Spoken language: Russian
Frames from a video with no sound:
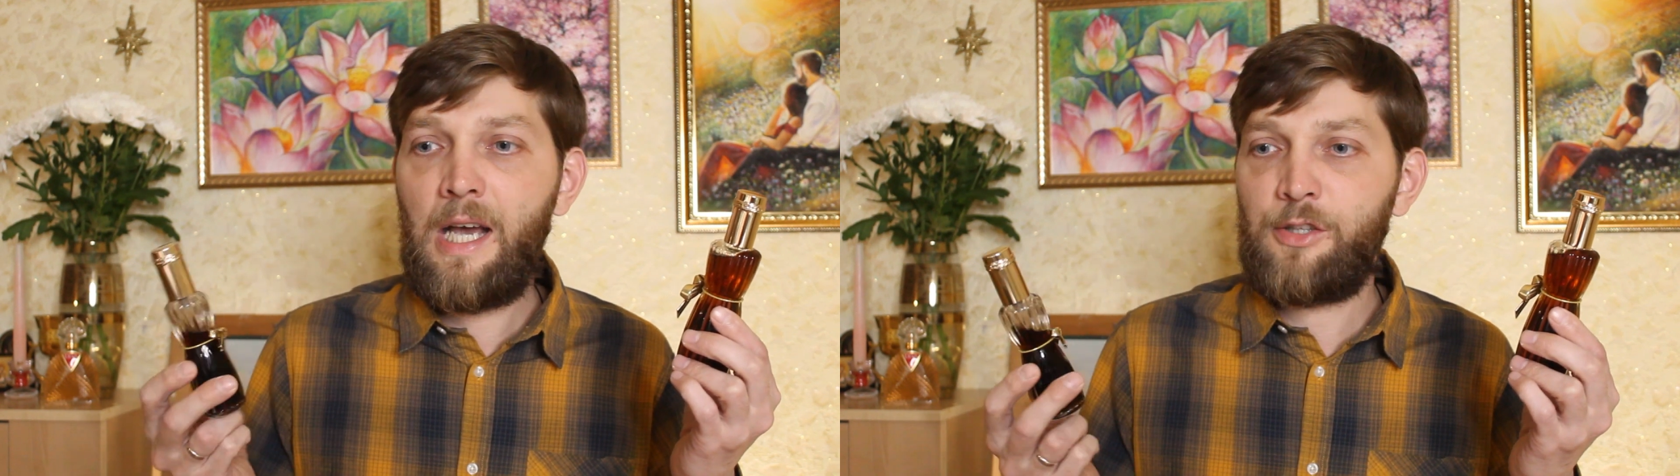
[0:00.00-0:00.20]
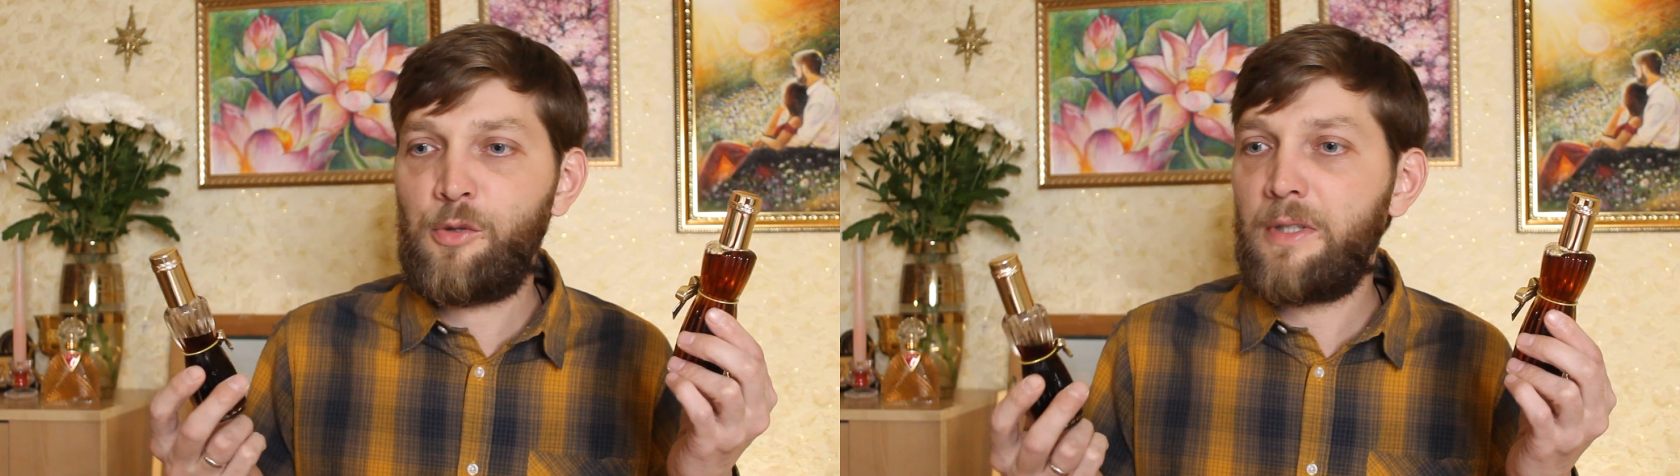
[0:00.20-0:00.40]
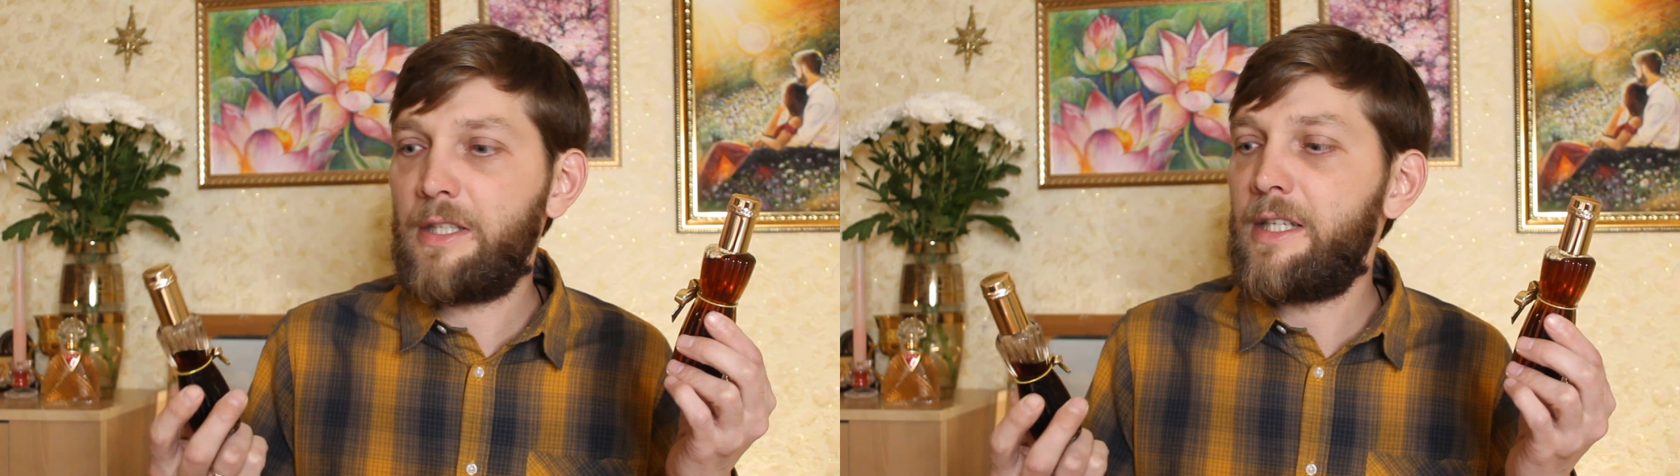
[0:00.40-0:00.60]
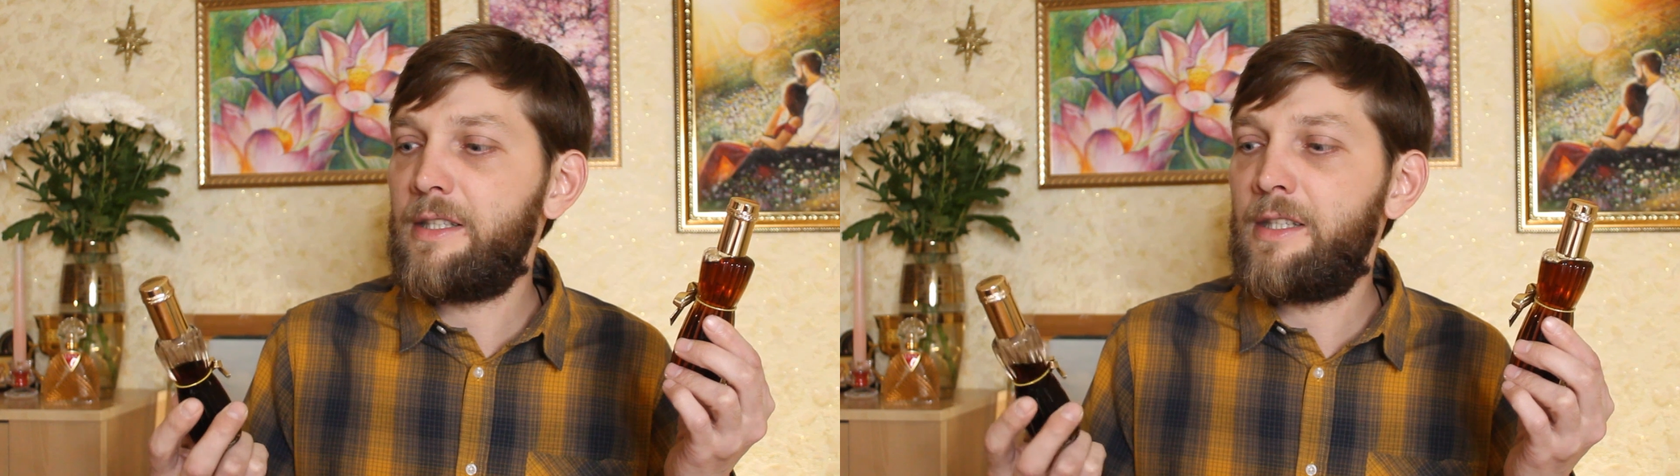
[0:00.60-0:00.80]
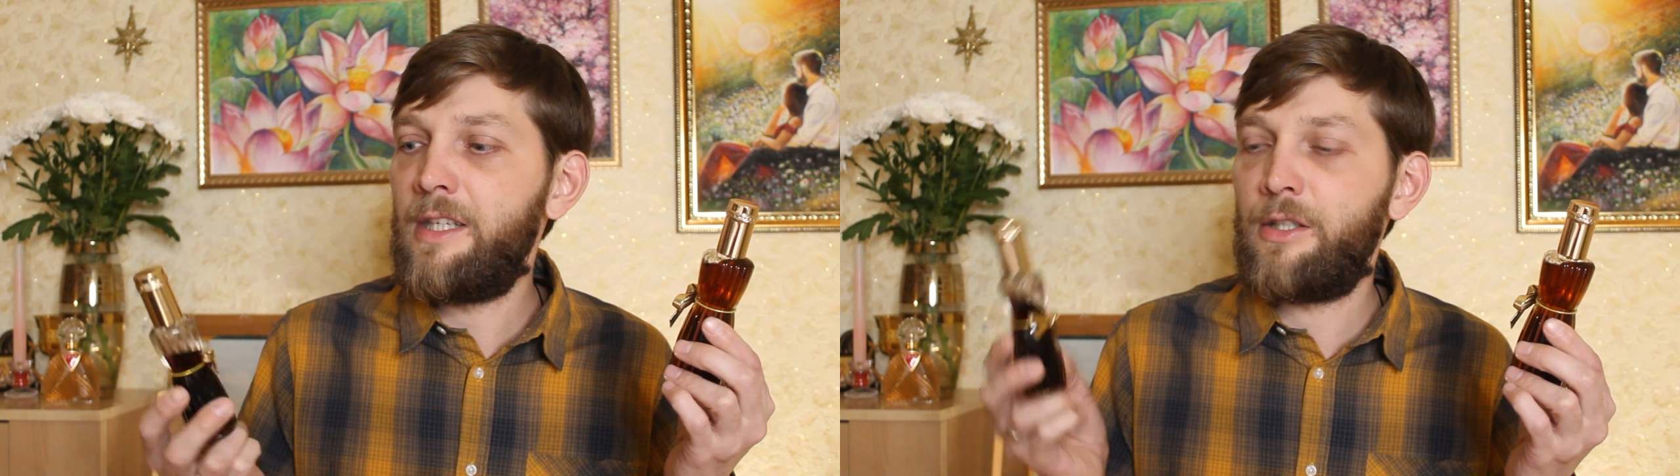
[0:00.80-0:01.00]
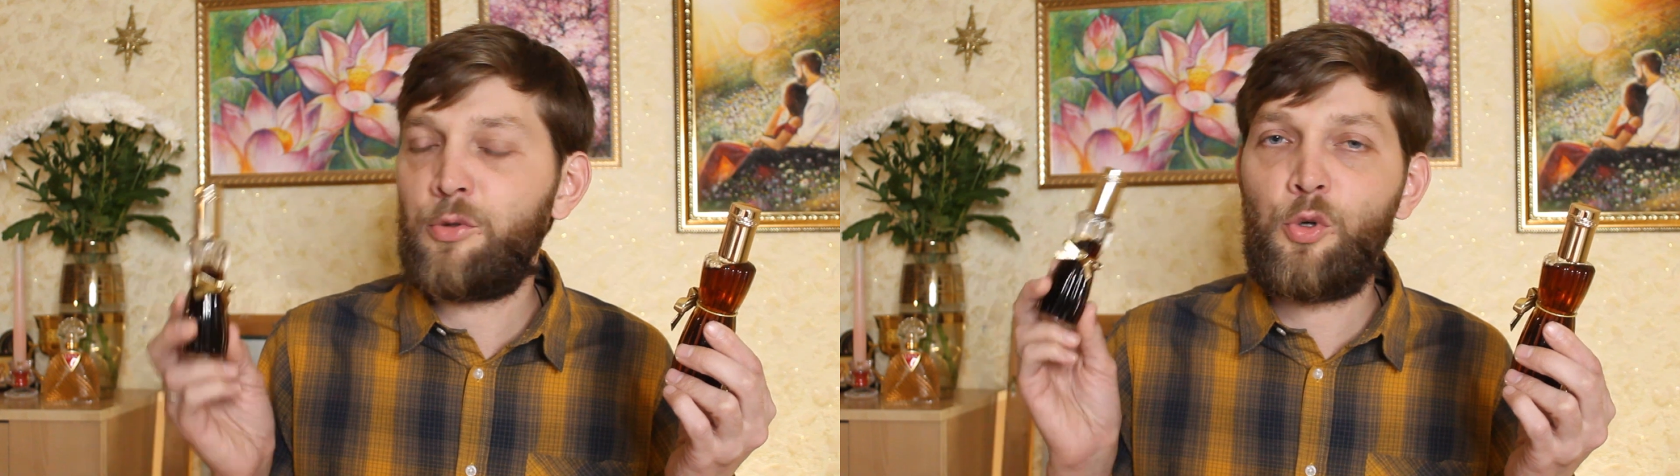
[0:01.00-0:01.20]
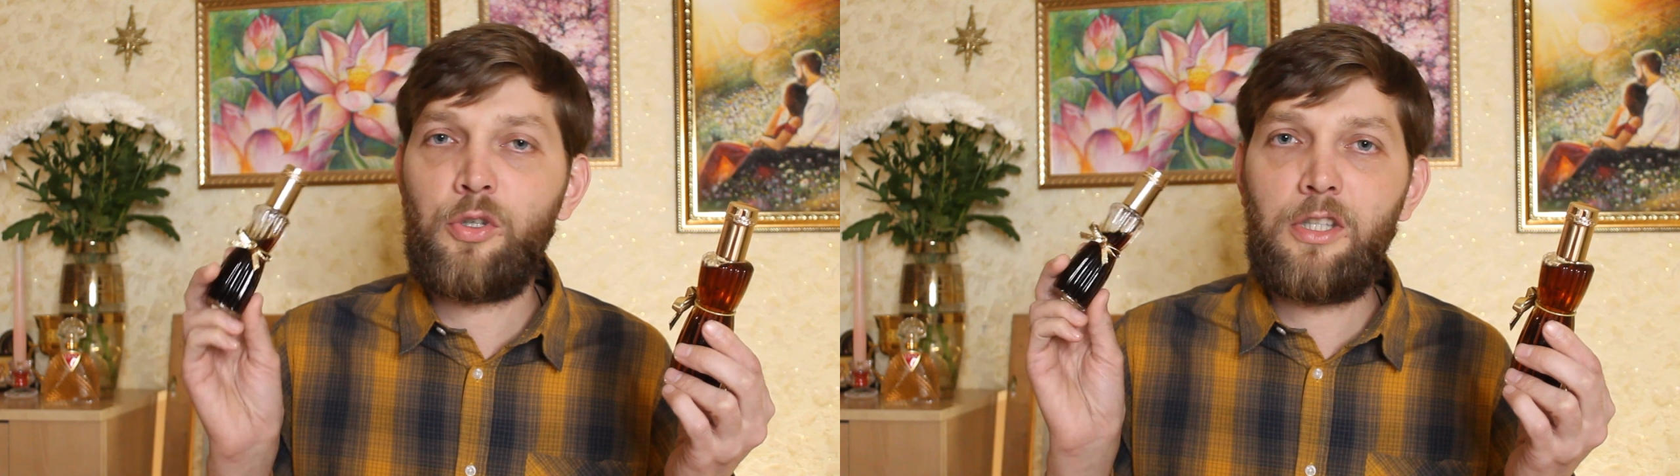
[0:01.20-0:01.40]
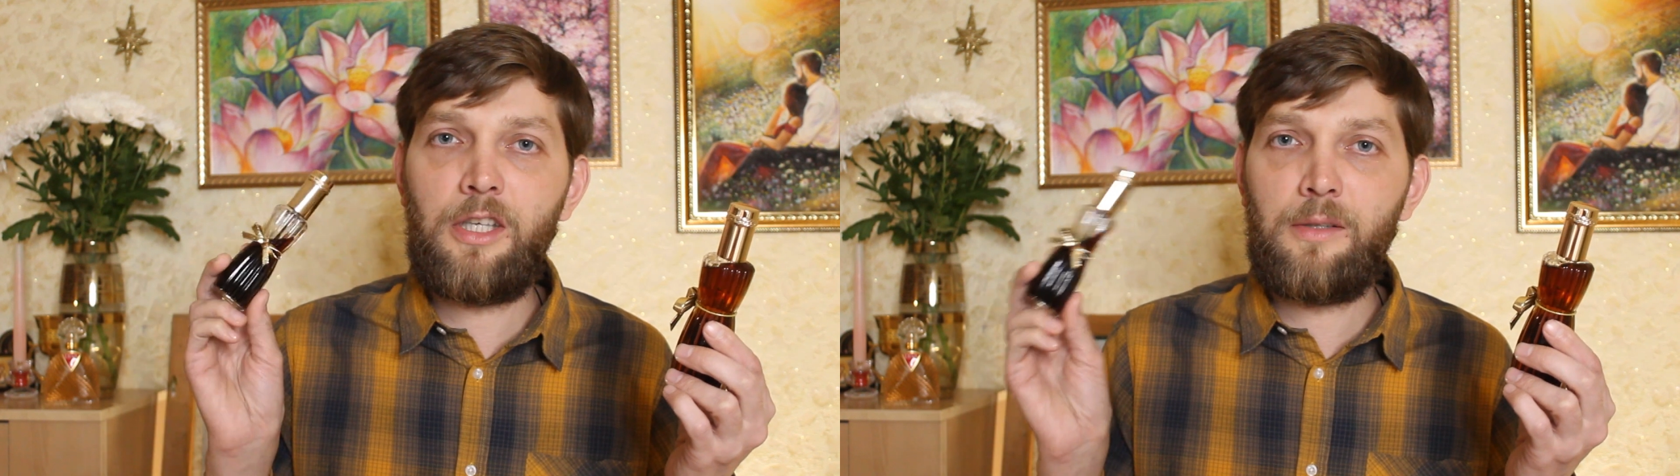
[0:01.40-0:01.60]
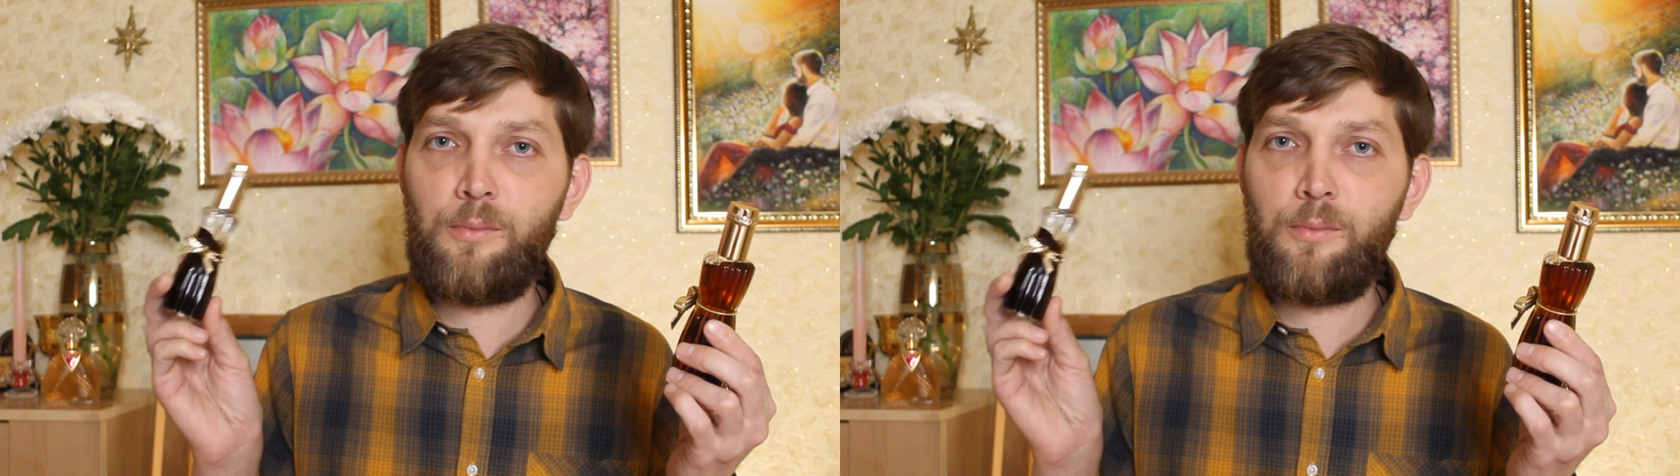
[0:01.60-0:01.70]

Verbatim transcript: Особенно для тех, кто не